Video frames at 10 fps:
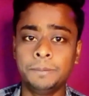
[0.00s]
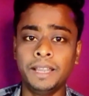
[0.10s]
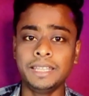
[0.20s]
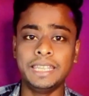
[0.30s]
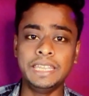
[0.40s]

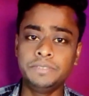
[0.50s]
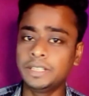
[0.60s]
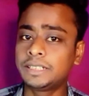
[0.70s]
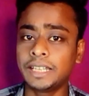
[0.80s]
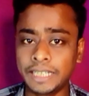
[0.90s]
এবার এই
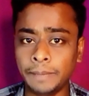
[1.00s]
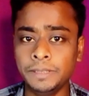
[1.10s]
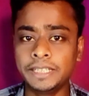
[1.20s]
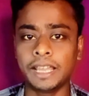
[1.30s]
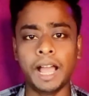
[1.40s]
ভিক্টর
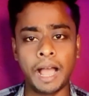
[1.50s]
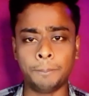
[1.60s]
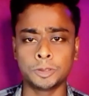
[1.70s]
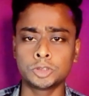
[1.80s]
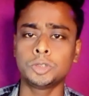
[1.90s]
টাইমলিটা
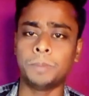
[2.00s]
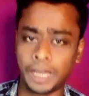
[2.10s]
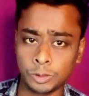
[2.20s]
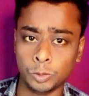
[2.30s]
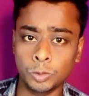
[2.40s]
আপাতত
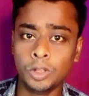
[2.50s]
ভালো